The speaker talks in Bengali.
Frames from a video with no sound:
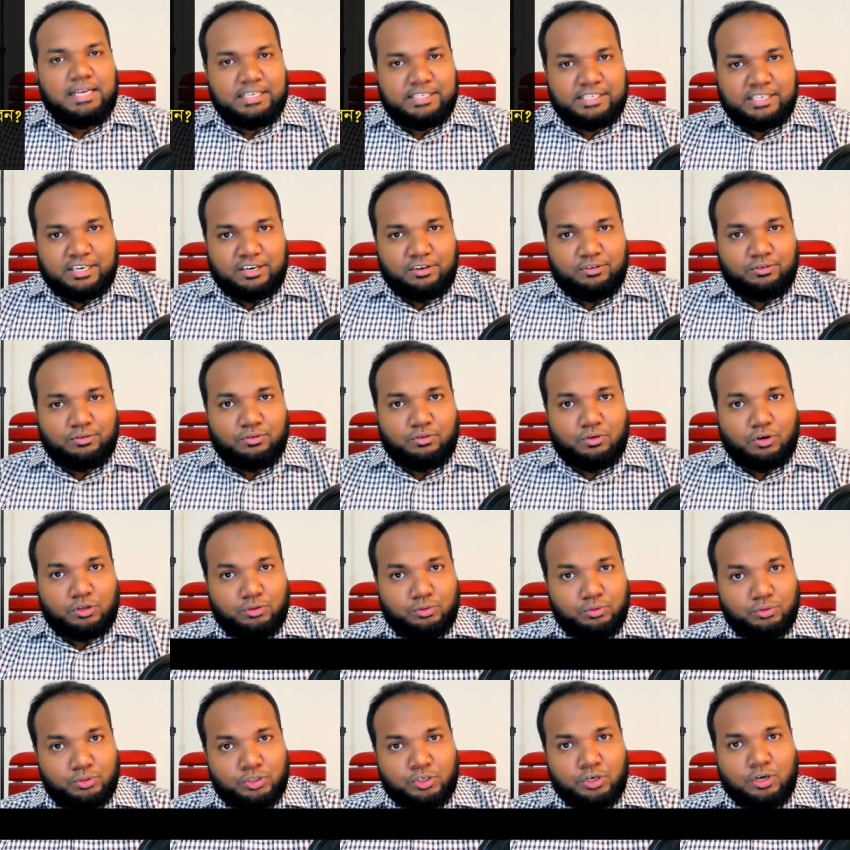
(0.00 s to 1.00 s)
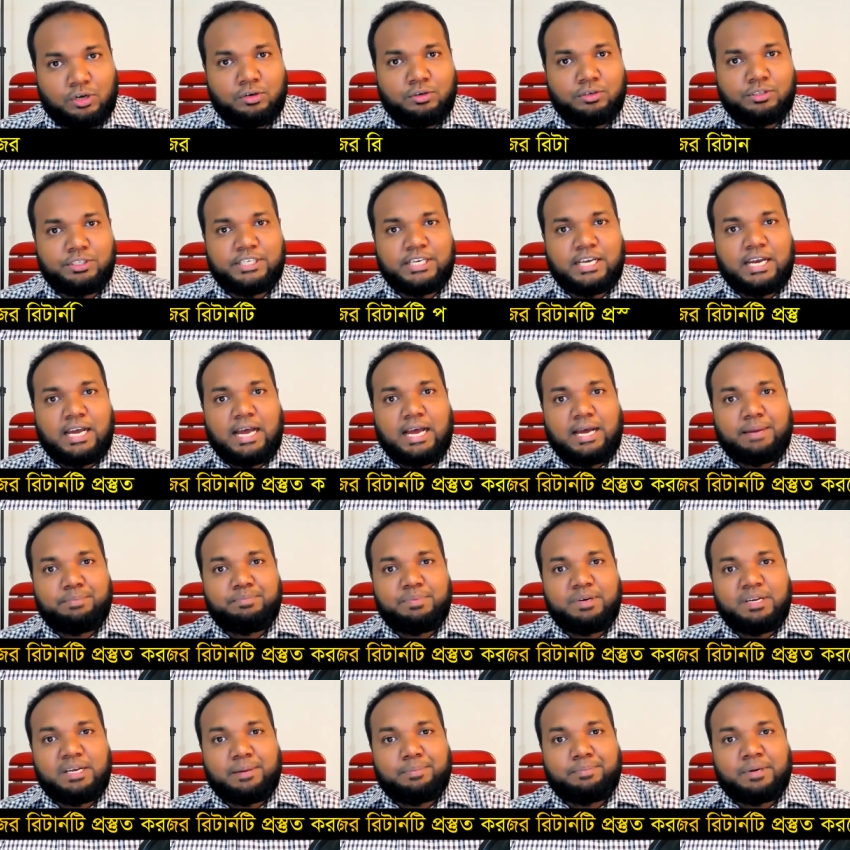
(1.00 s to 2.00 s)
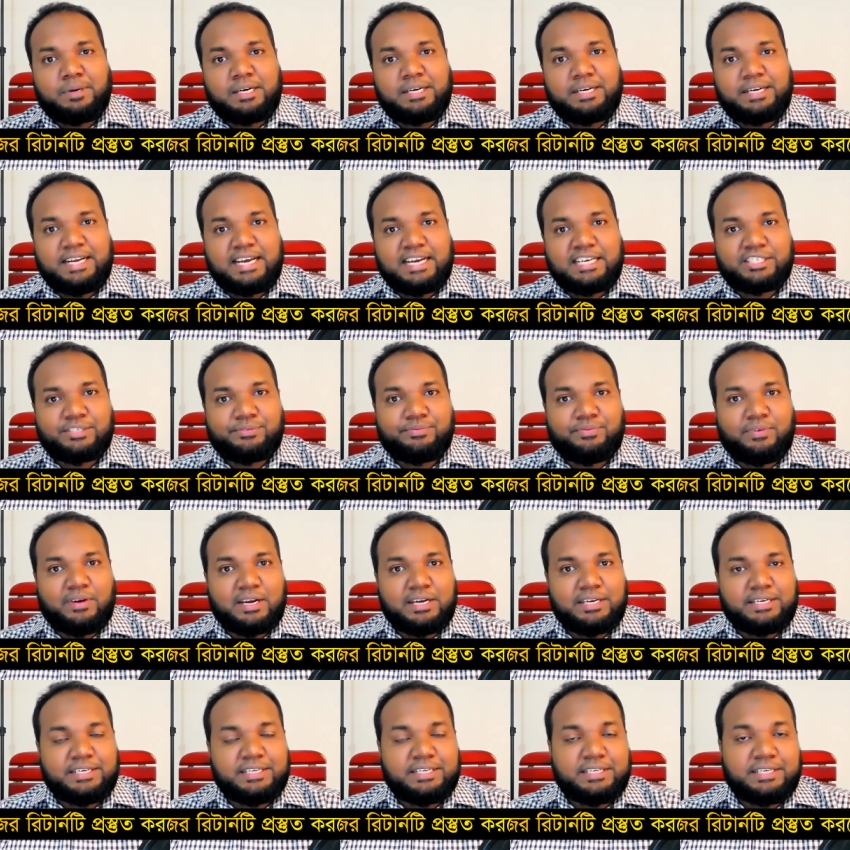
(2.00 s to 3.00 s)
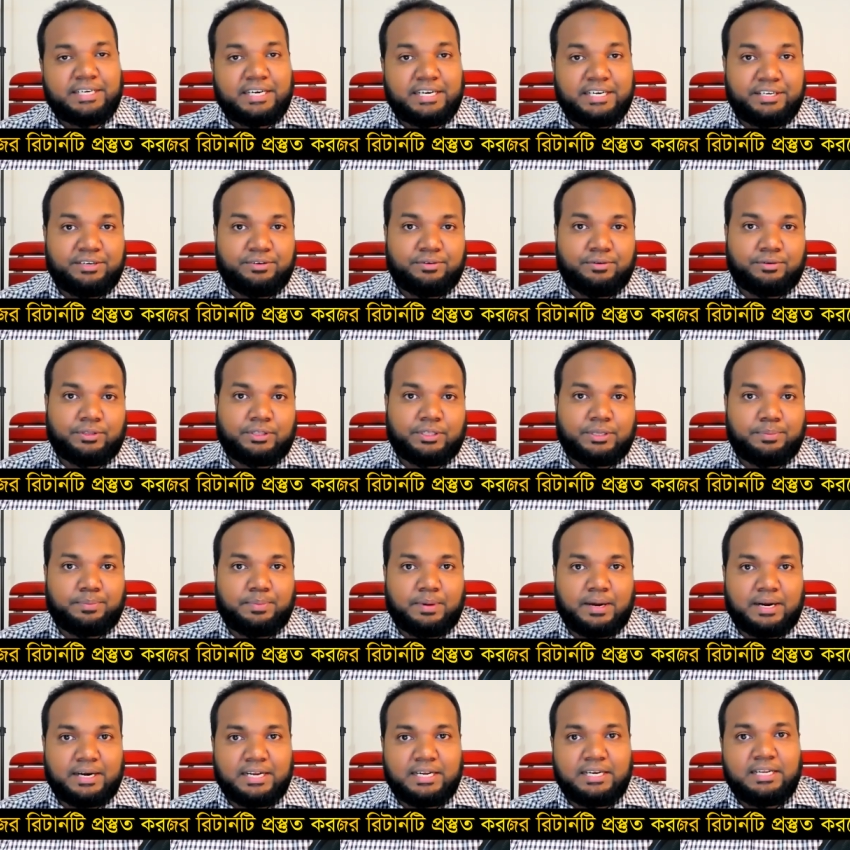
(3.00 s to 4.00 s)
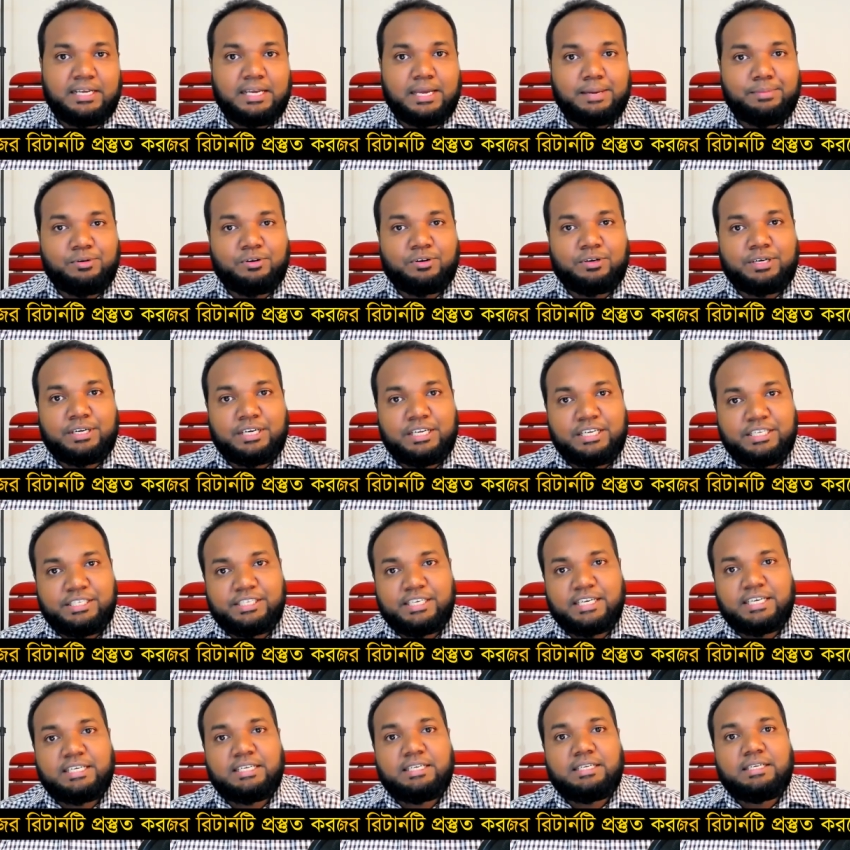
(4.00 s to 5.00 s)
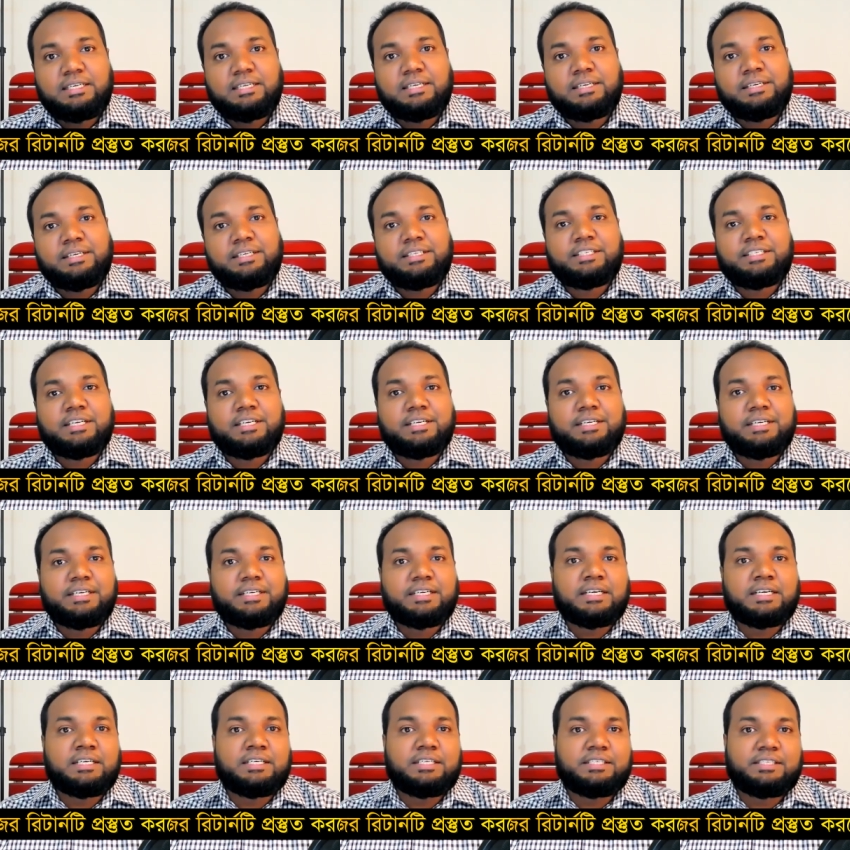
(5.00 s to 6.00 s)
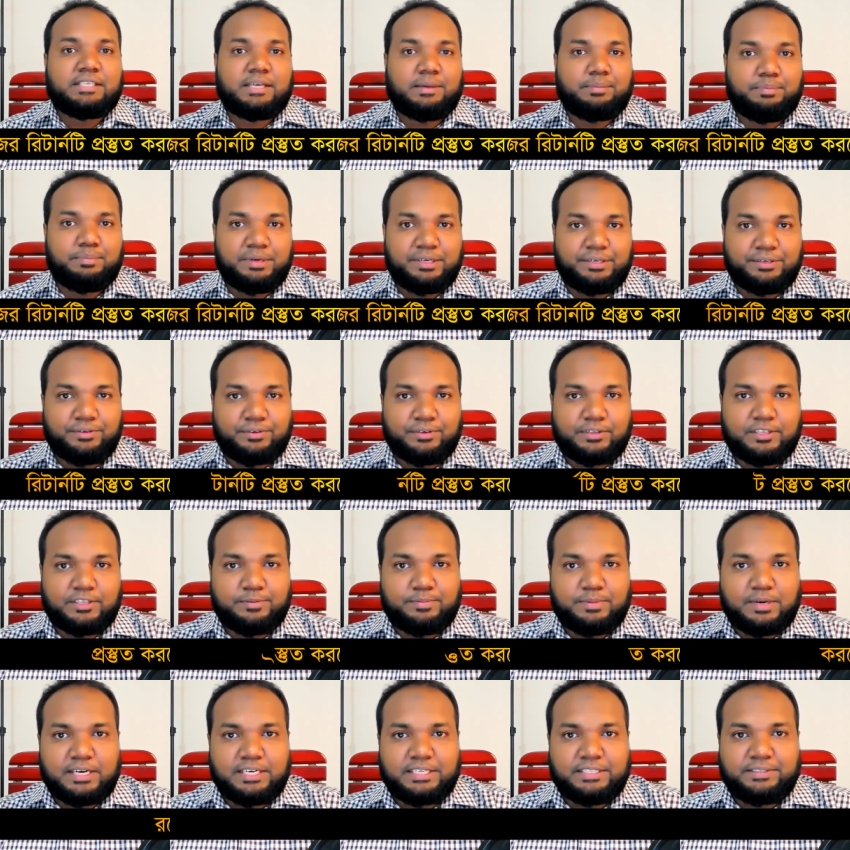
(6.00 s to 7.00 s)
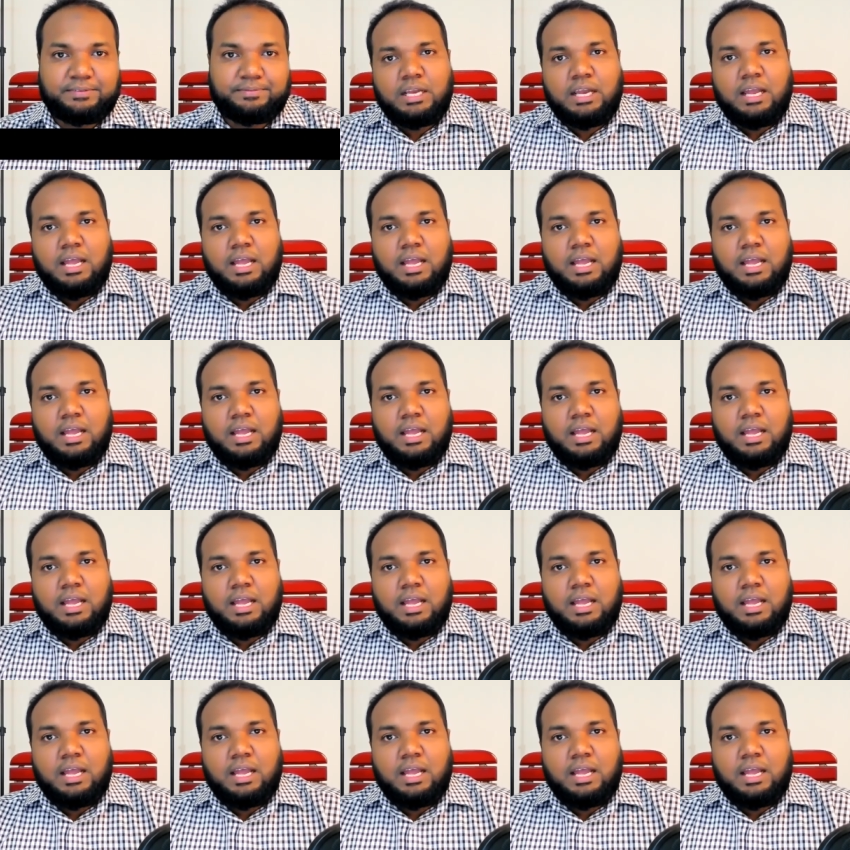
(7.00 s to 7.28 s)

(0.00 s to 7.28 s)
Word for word: এছাড়াও কত সহজে আপনি আপনার ট্যাক্স ফাইলটি রেডি করতে পারেন এবং নিজেই নিজের রিটার্নটি সাবমিট করতে পারেন